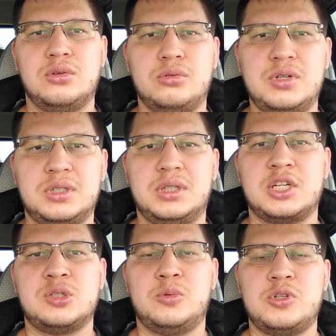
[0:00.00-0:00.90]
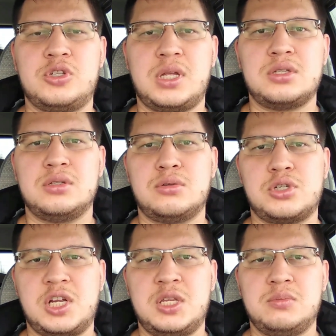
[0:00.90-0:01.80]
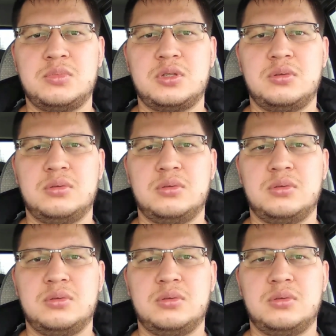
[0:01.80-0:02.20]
то это также будет считаться нарушением,